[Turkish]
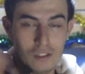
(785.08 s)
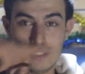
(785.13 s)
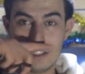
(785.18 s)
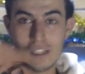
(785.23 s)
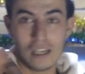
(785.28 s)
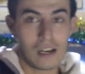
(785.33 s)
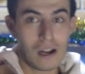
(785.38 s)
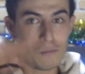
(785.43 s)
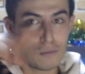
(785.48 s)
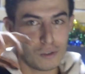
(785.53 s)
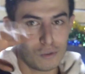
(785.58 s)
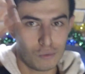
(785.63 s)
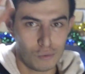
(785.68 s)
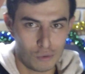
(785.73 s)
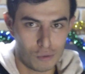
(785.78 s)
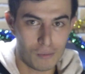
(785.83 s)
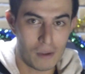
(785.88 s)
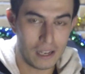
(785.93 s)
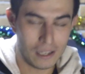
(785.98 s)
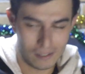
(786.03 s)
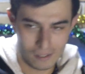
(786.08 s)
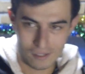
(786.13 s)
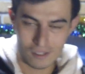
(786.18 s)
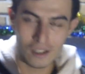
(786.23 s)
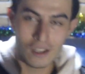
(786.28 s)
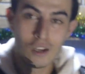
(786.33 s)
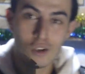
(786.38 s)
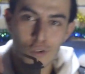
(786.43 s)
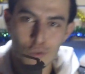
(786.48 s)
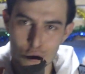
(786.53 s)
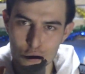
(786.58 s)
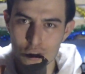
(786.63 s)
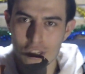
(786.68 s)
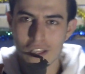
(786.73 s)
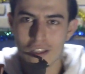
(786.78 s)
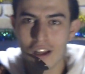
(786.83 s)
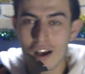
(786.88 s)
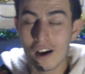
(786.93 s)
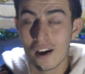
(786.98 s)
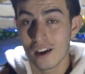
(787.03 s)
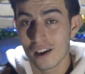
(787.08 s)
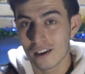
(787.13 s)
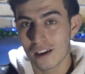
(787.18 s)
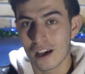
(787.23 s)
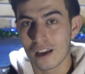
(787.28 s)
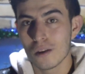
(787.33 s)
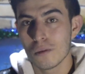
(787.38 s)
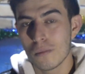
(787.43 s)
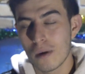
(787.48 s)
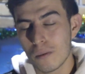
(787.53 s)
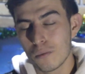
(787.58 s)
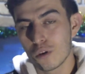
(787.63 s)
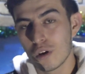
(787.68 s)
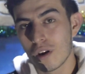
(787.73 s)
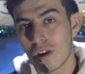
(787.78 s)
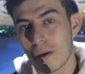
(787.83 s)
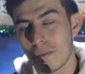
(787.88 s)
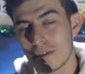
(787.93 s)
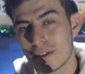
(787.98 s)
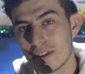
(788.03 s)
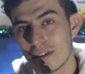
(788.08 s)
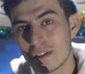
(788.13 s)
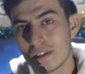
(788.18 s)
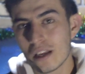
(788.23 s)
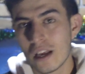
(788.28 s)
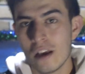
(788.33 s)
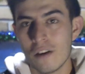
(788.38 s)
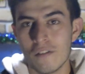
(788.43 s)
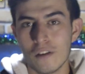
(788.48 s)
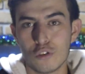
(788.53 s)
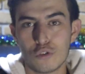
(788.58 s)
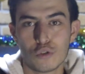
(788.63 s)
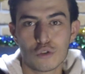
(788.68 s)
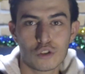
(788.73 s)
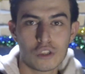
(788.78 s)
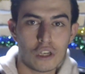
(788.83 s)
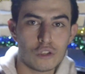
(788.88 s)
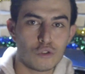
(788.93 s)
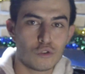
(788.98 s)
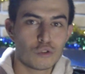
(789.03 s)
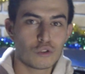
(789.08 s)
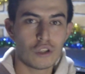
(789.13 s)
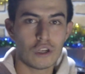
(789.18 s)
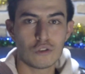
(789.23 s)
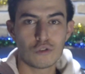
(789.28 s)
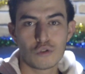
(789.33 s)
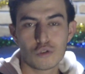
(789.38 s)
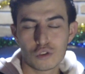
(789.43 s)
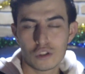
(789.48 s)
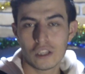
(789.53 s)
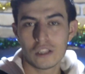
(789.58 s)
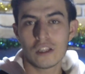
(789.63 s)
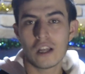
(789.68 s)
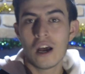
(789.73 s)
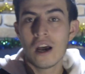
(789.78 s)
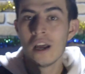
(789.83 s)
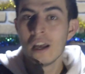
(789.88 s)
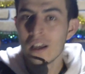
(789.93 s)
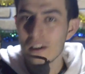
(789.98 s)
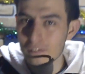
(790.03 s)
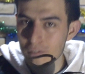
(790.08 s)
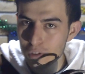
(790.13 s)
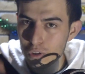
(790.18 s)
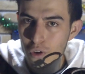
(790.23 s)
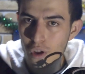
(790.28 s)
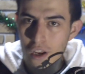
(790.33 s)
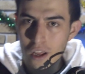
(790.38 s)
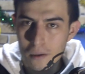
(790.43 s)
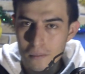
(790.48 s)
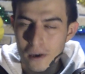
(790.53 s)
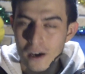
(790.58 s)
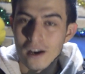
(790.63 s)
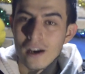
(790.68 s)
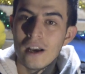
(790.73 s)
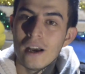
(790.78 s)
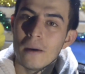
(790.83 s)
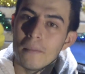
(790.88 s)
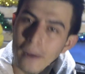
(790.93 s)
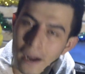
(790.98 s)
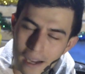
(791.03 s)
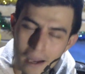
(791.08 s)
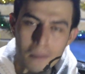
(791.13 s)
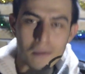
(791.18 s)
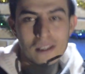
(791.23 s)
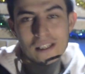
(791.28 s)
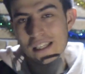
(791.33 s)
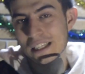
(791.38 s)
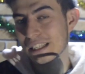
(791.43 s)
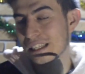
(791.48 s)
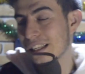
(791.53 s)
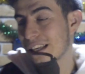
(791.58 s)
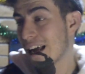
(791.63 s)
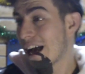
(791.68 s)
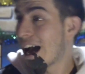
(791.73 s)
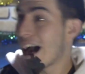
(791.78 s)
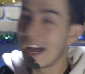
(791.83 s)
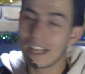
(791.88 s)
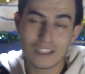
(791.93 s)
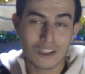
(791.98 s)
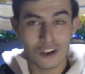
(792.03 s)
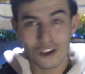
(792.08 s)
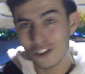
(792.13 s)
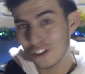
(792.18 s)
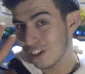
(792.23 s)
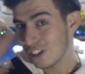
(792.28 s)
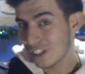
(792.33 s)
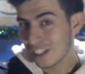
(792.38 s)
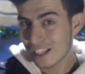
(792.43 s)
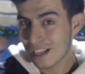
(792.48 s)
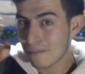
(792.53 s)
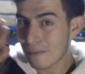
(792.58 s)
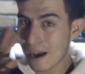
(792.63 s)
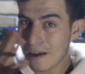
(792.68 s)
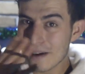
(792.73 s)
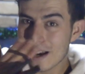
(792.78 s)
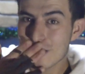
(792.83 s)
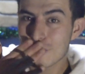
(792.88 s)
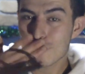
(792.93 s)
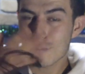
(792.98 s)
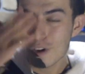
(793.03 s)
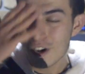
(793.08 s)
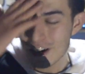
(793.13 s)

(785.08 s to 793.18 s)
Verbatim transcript: Instagram'ı unutmayın. Şuradan da kanalıma abone olabilirsiniz. Ve şuradan şuradan şuradan da videolarıma bakabilirsiniz. Hadi görüşürüz. Bay bay.